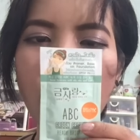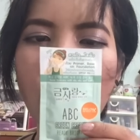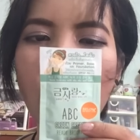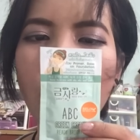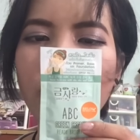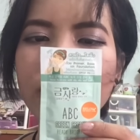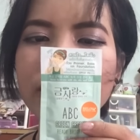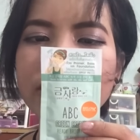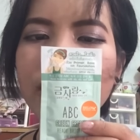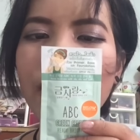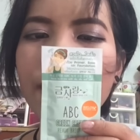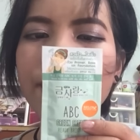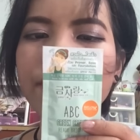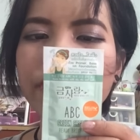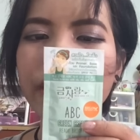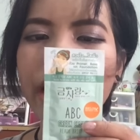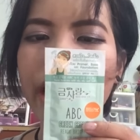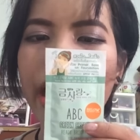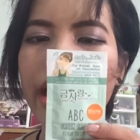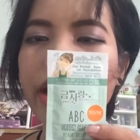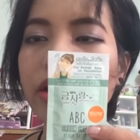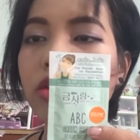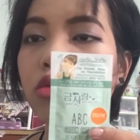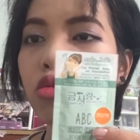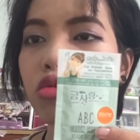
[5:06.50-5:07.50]
รอย จ้ำ แด
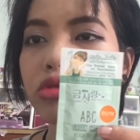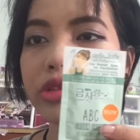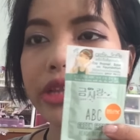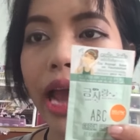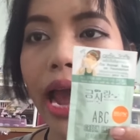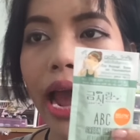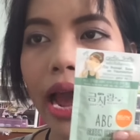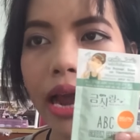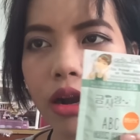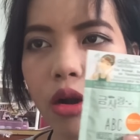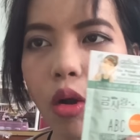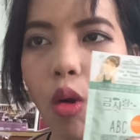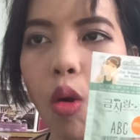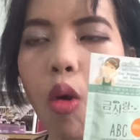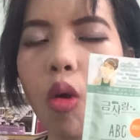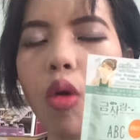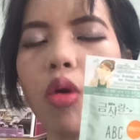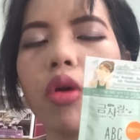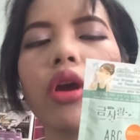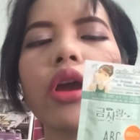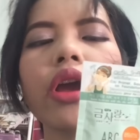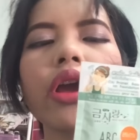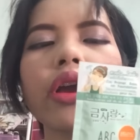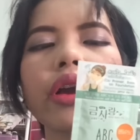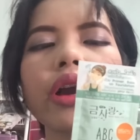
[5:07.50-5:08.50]
งดูจางลง
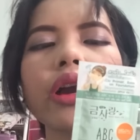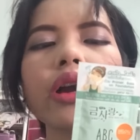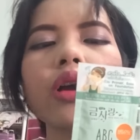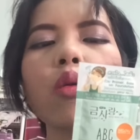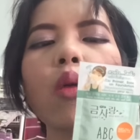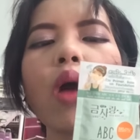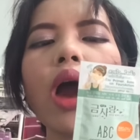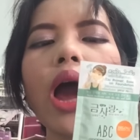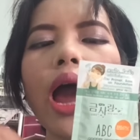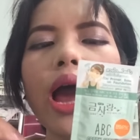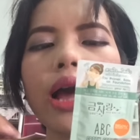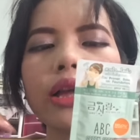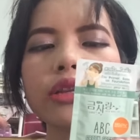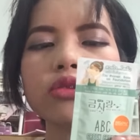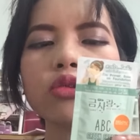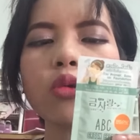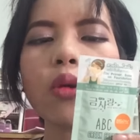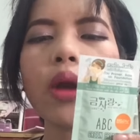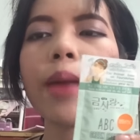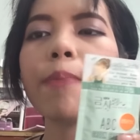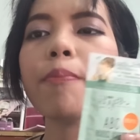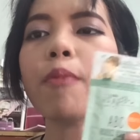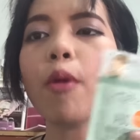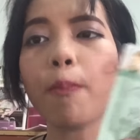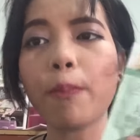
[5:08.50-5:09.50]
ก็คือว่าช่
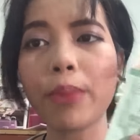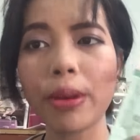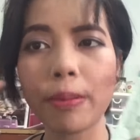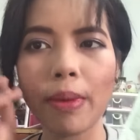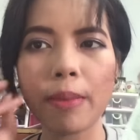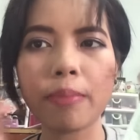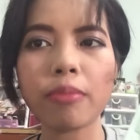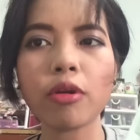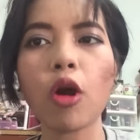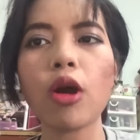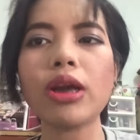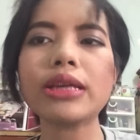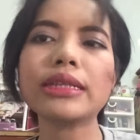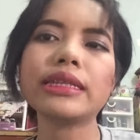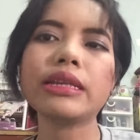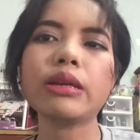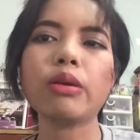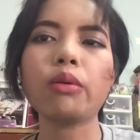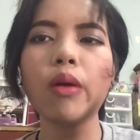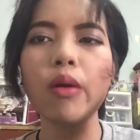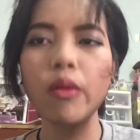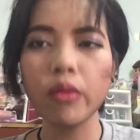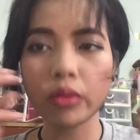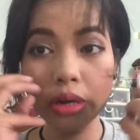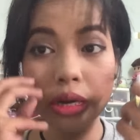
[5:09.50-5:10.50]
วยให้ปกปิดแบบรอย สิ
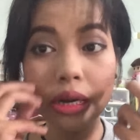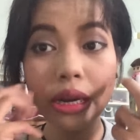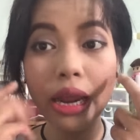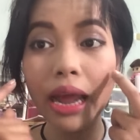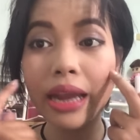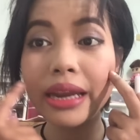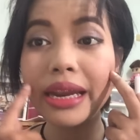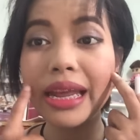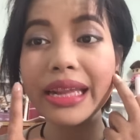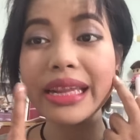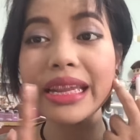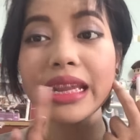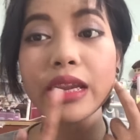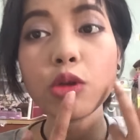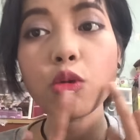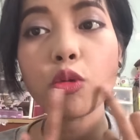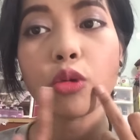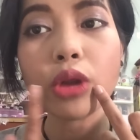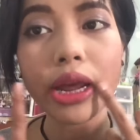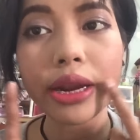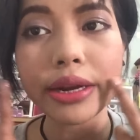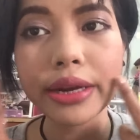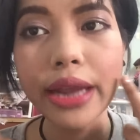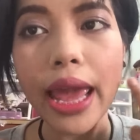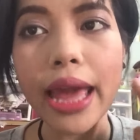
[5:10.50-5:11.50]
วอันไหนที่ดู
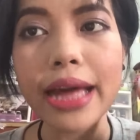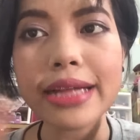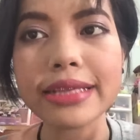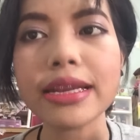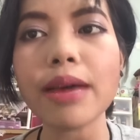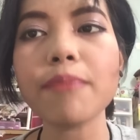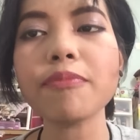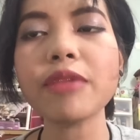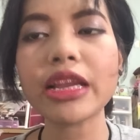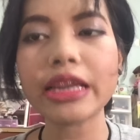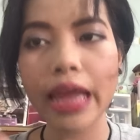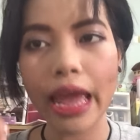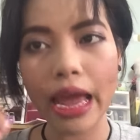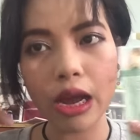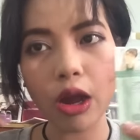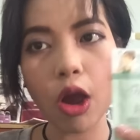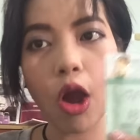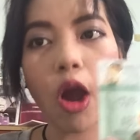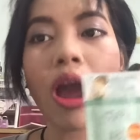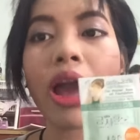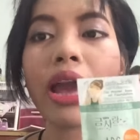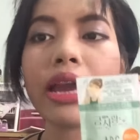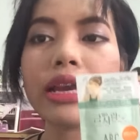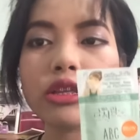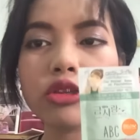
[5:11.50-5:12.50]
แดงๆจ้ำแดงๆ
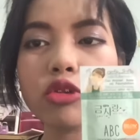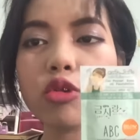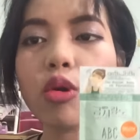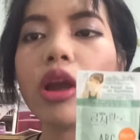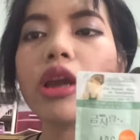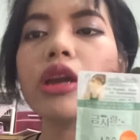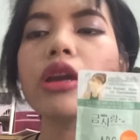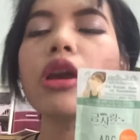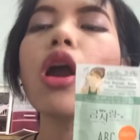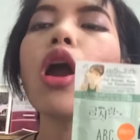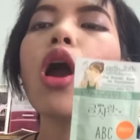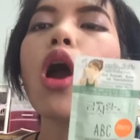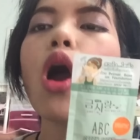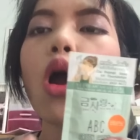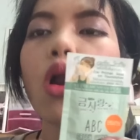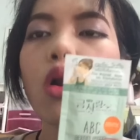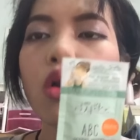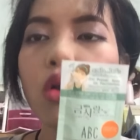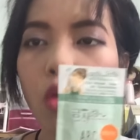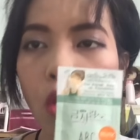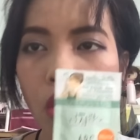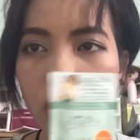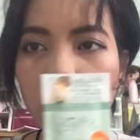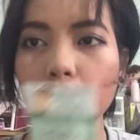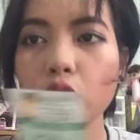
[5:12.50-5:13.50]
ก็ให้ช่วย
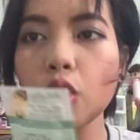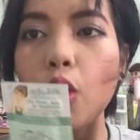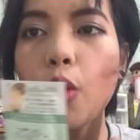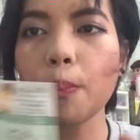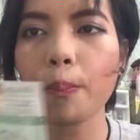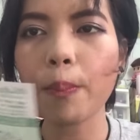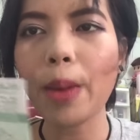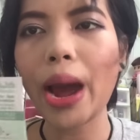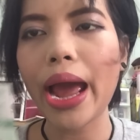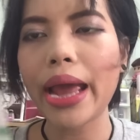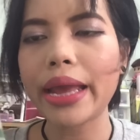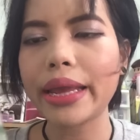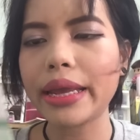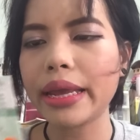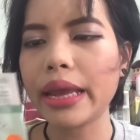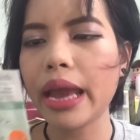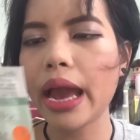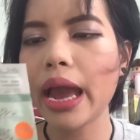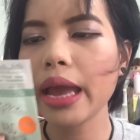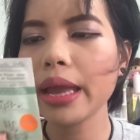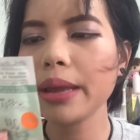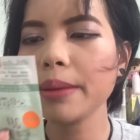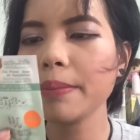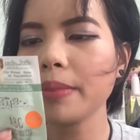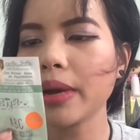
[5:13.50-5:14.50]
ลดลงไป
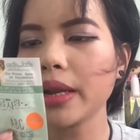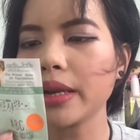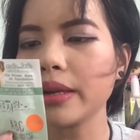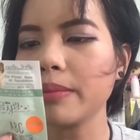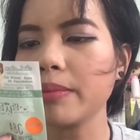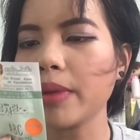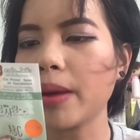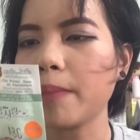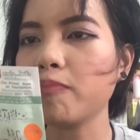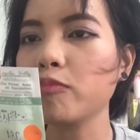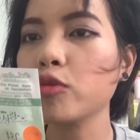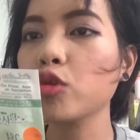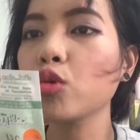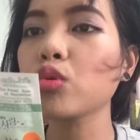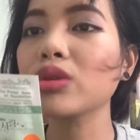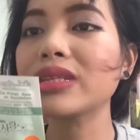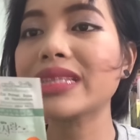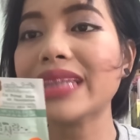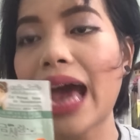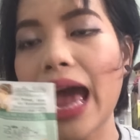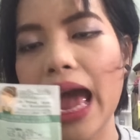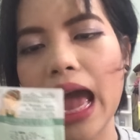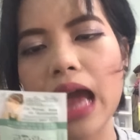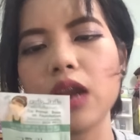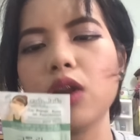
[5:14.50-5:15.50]
ให้มันแบบดู
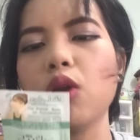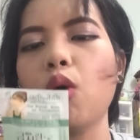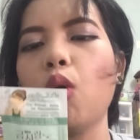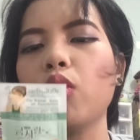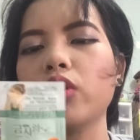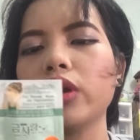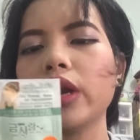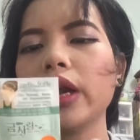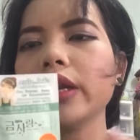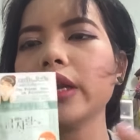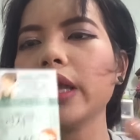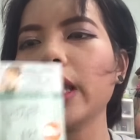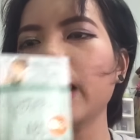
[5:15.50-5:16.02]
จางลงนั่